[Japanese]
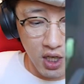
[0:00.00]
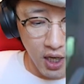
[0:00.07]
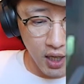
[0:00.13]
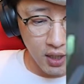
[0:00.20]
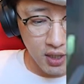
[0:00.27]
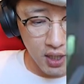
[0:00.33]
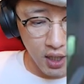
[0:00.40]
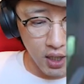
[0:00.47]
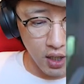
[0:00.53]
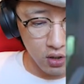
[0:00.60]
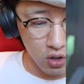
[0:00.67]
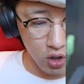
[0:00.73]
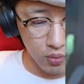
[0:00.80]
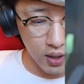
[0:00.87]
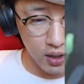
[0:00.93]
時間制限
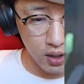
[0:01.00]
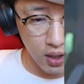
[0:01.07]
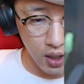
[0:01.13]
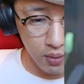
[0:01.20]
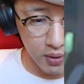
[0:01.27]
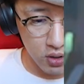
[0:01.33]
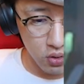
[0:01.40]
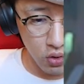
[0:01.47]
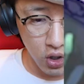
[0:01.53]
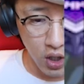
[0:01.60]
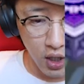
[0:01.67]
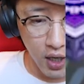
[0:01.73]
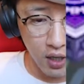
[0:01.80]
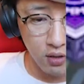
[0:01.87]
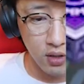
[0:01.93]
というのもあって、まあ、その
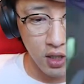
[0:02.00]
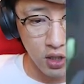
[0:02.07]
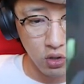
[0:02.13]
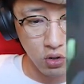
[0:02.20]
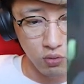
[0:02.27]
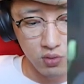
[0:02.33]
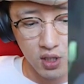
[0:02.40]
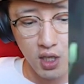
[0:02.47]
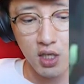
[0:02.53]
辺があるんでねちょっと難